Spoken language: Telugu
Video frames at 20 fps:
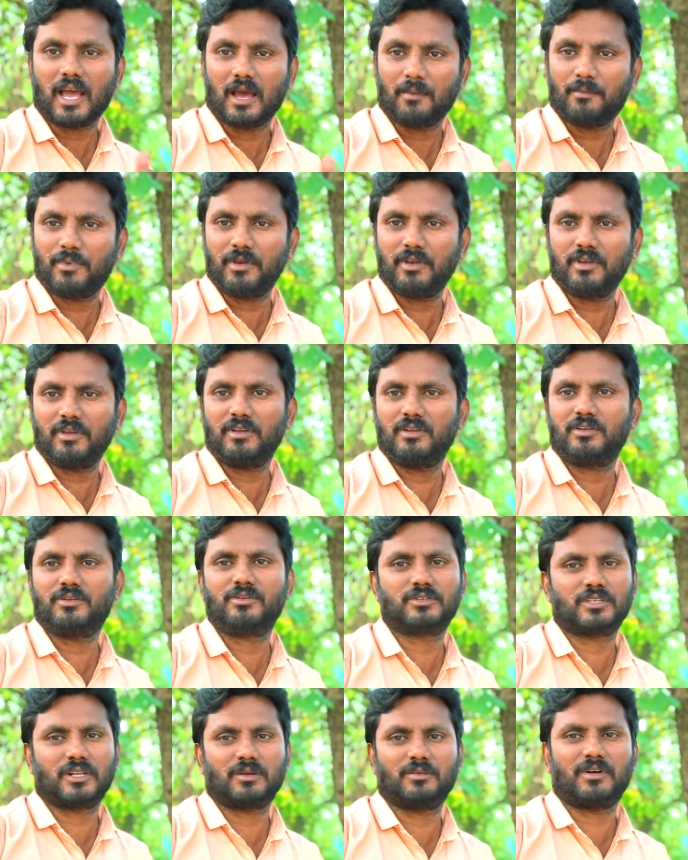హ్యాపీ
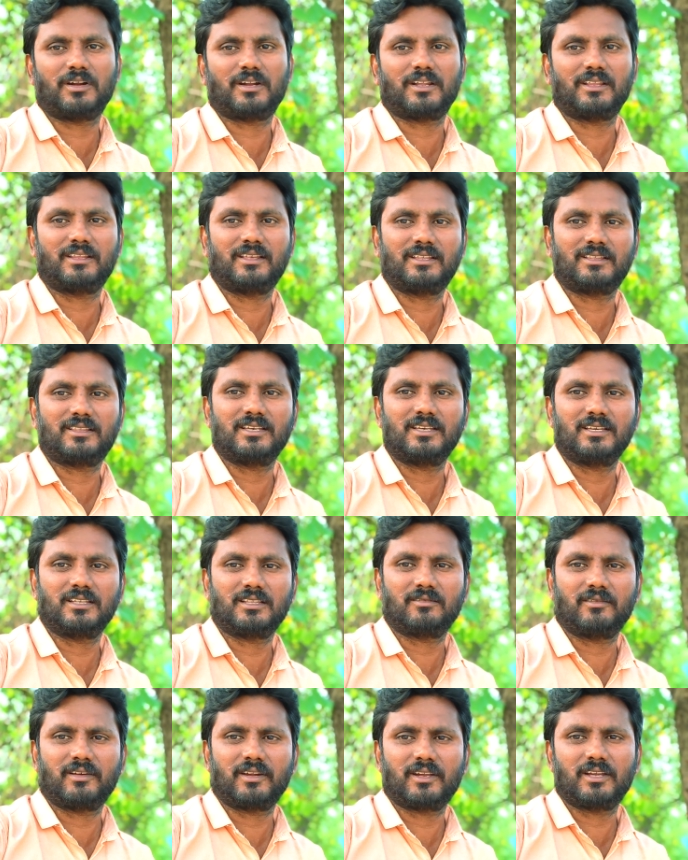న్యూస్ అనమాట ఇది అయితే
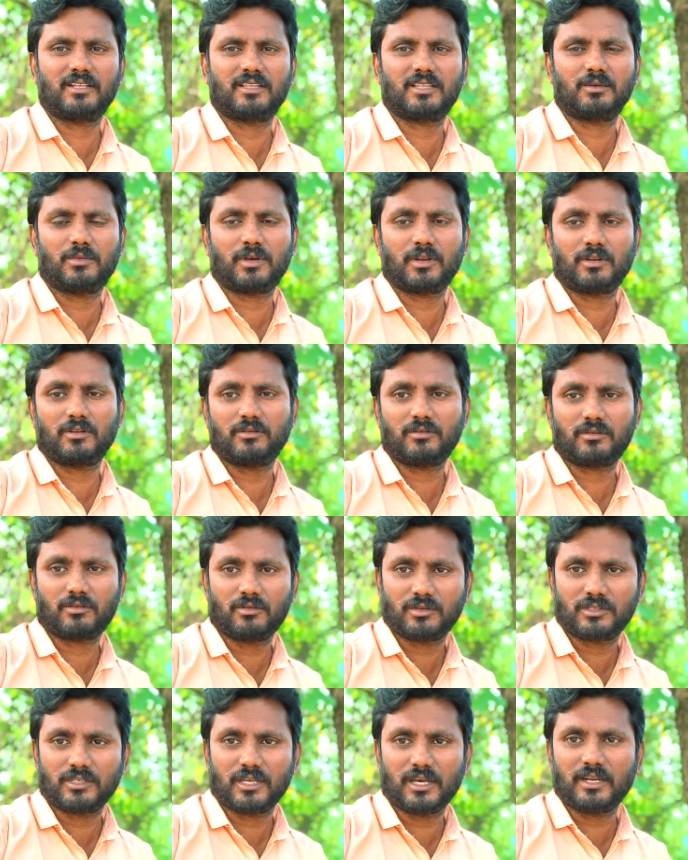ఇంతవరకు మనం
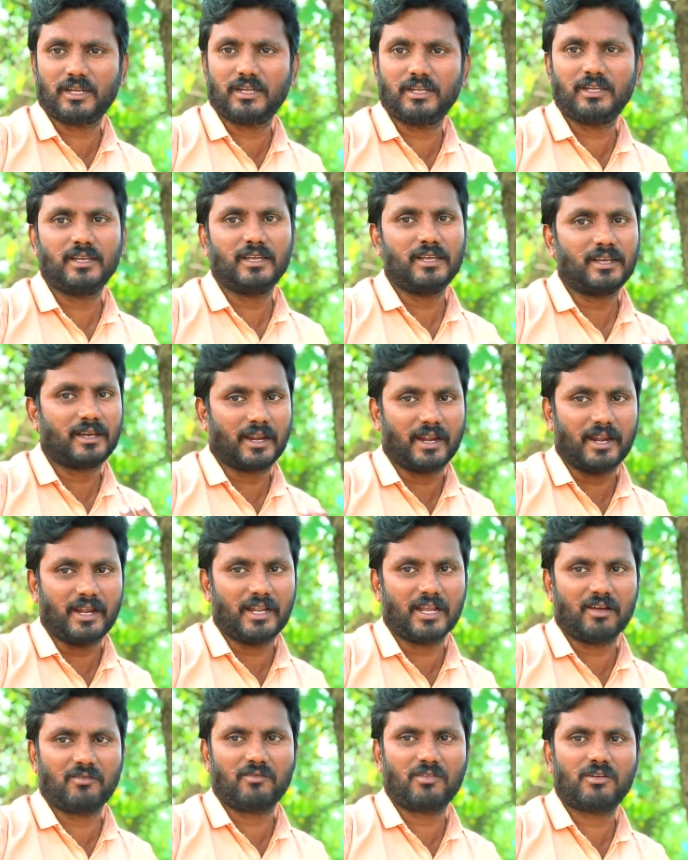ఒక్కొక్కసారి
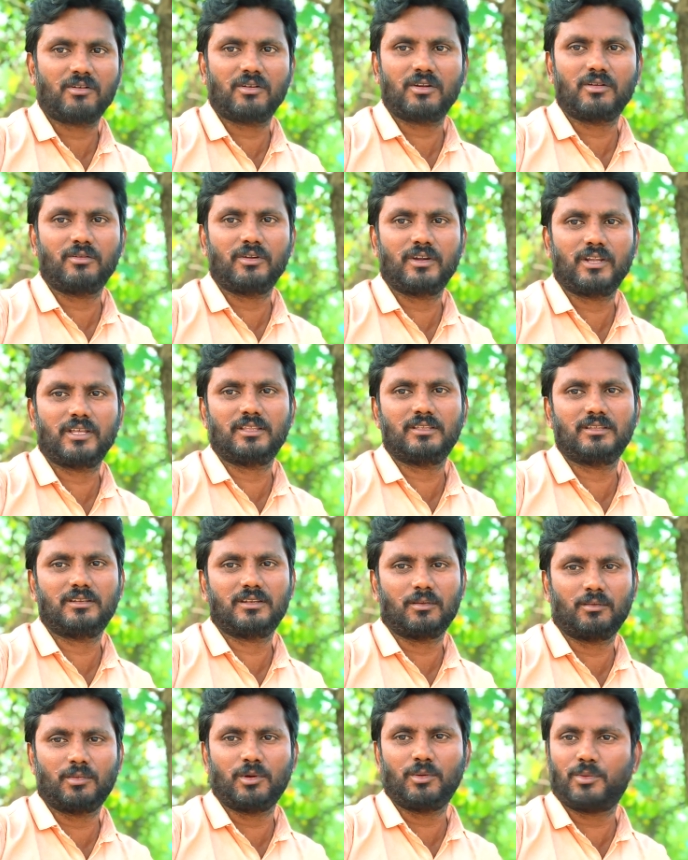క్రెడిట్ అవ్వకుండా ఉండేది
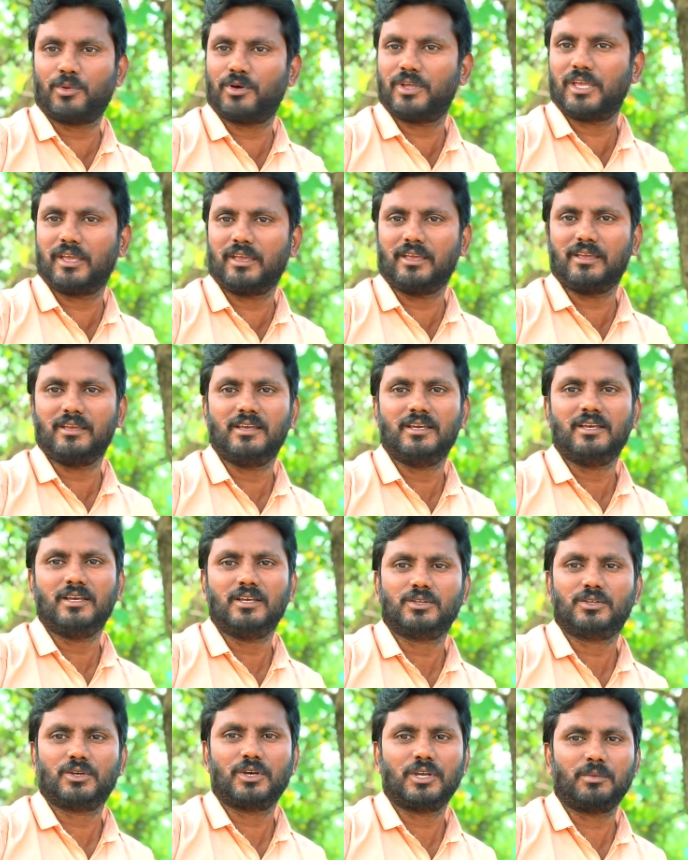డబ్బులు పోయాయి
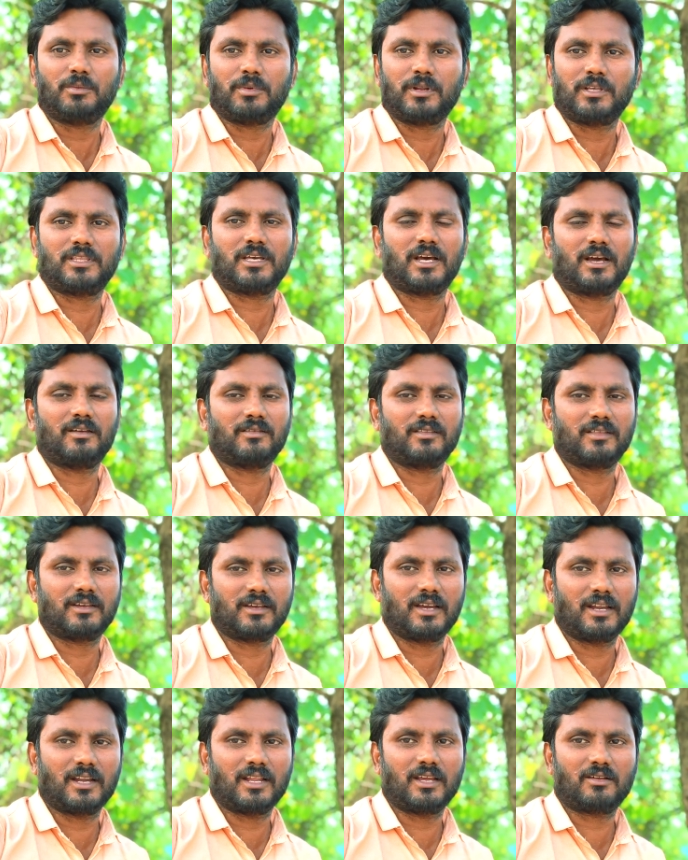సో ఇప్పుడైతే ఆ
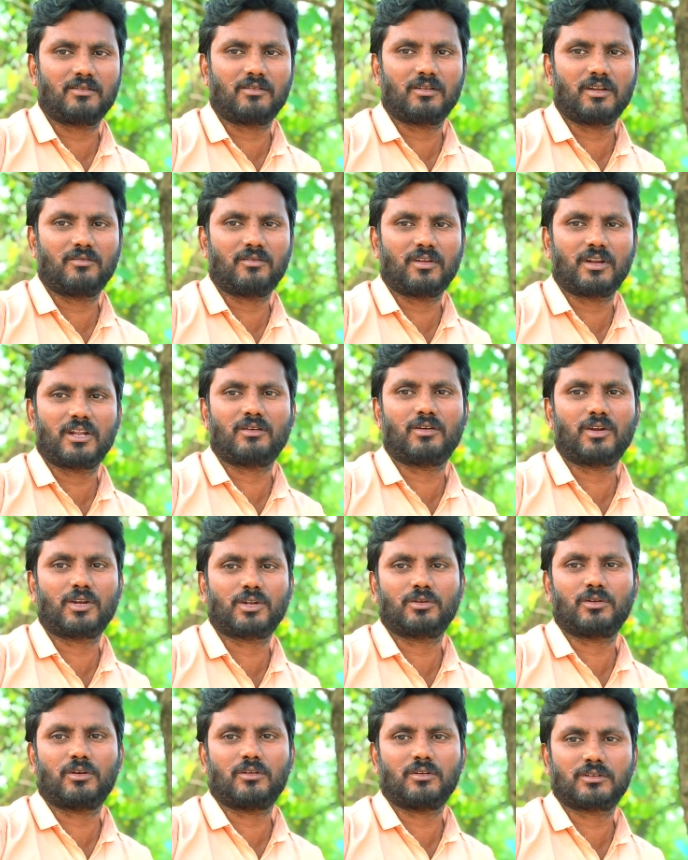విధంగా లేకుండా వన్ అవర్
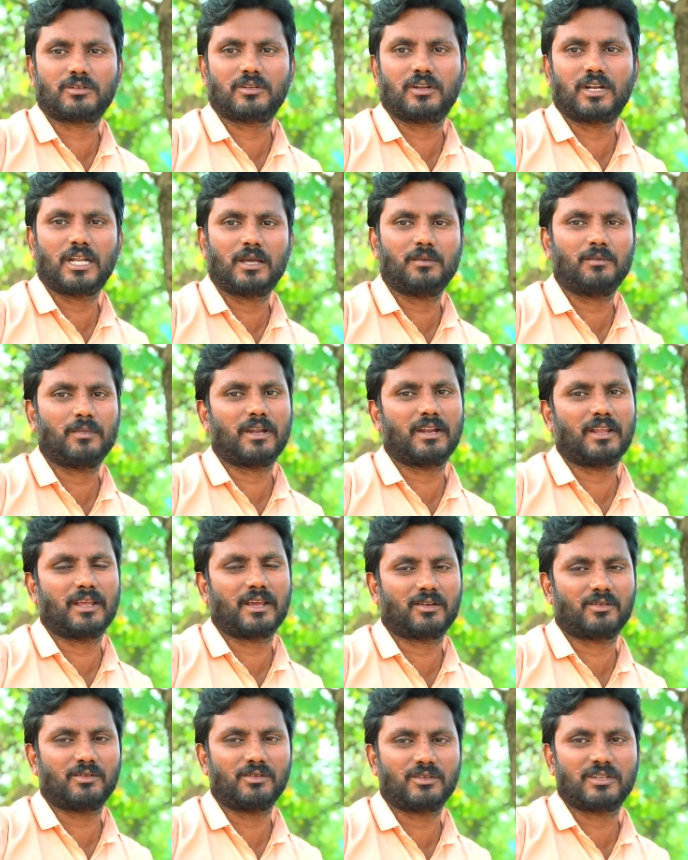టూ అవర్స్లోనే మన
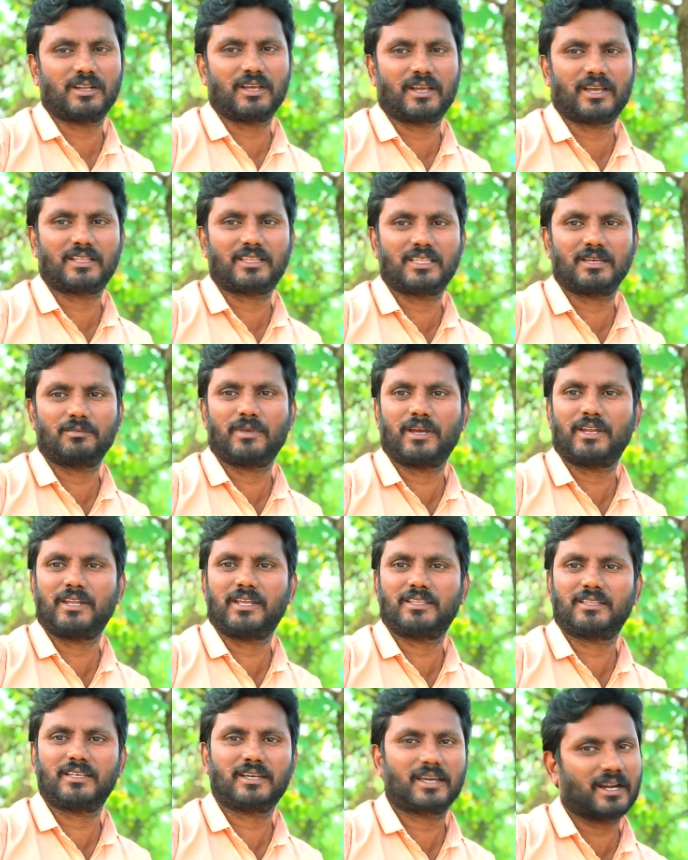లోకి అయితే మనీ
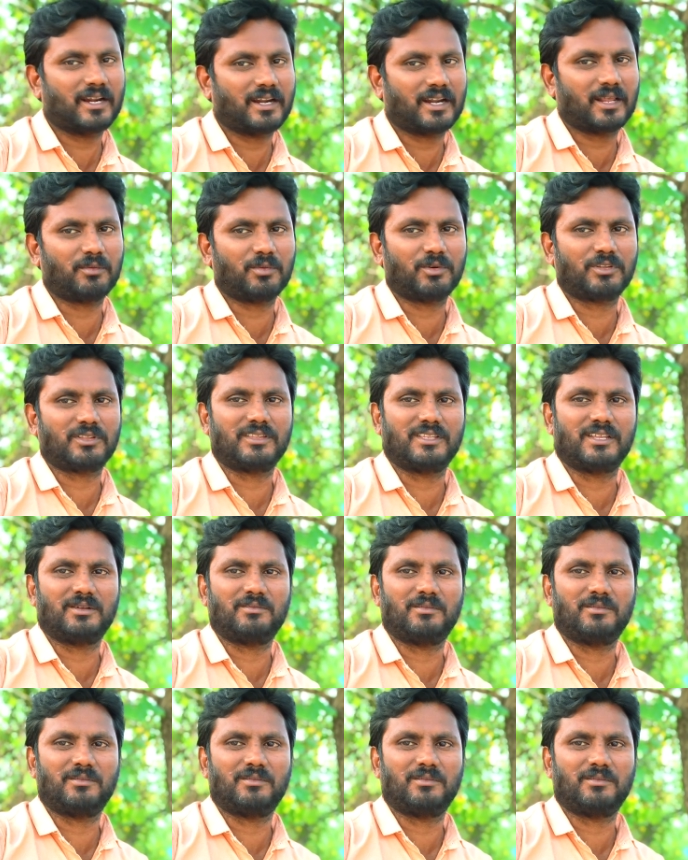అయితే క్రియేట్ అయిపోతుంది